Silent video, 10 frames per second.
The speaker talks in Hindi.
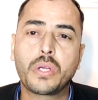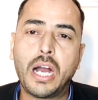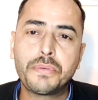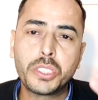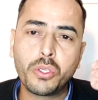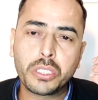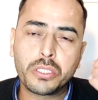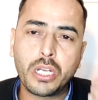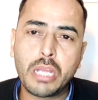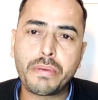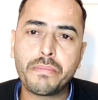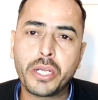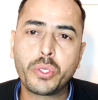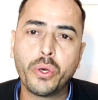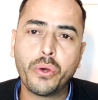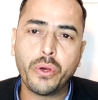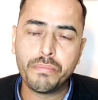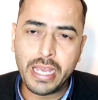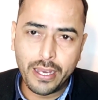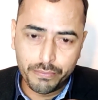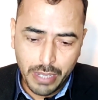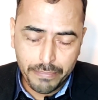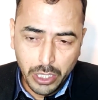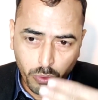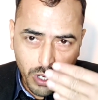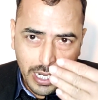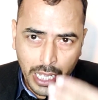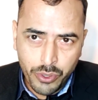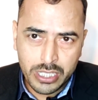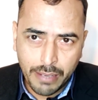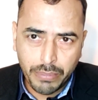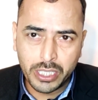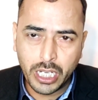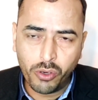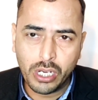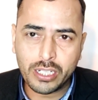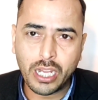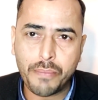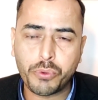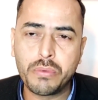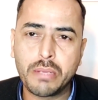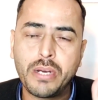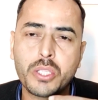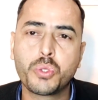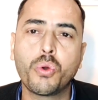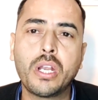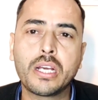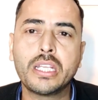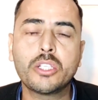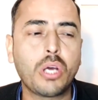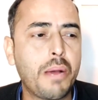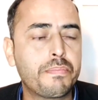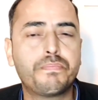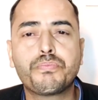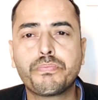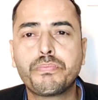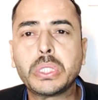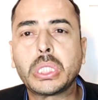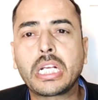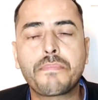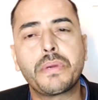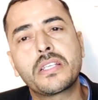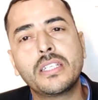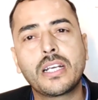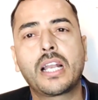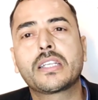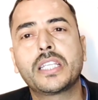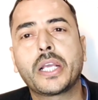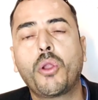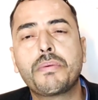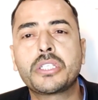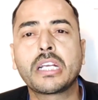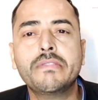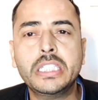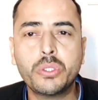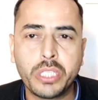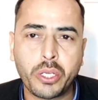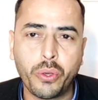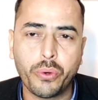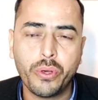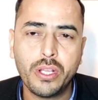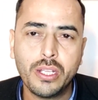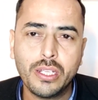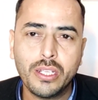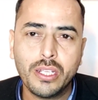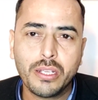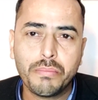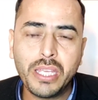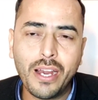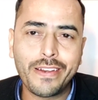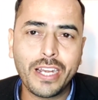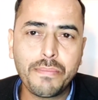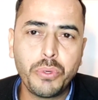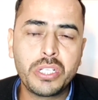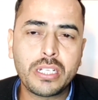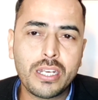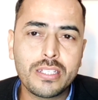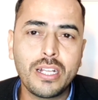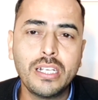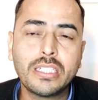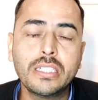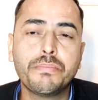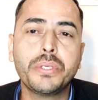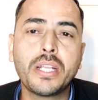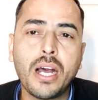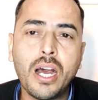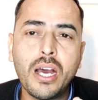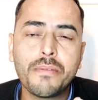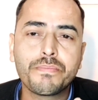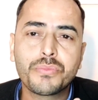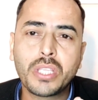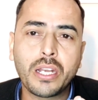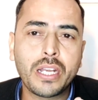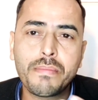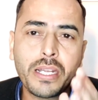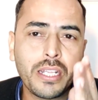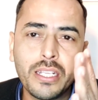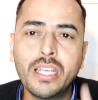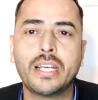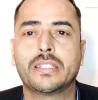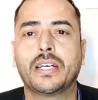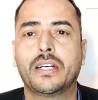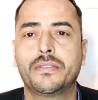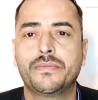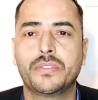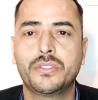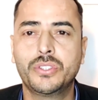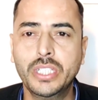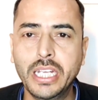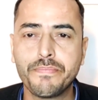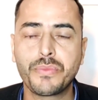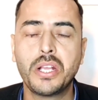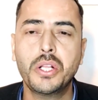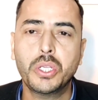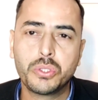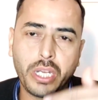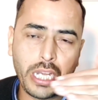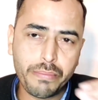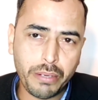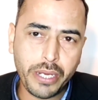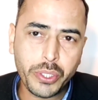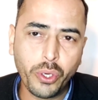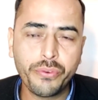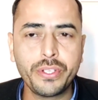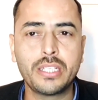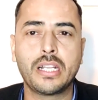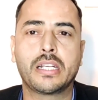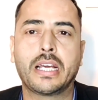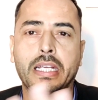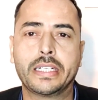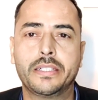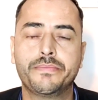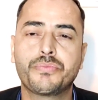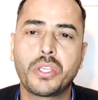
काफ़ी दिनों तक धरने पर बैठो मैं मैं बिल्कुल लाइव एग्जाम्पल दे रहा हूँ अगर आपको मेरी बात झूठ लग रही है तो आप पीछे का पेज निकाल के देख लो पीछे की वीडियो देख लो भैया हरियाणा पुलिस का रिजल्ट बिना धरना बैठे नहीं आया था ठीक है धरने पर बैठो फिर रिजल्ट आएगा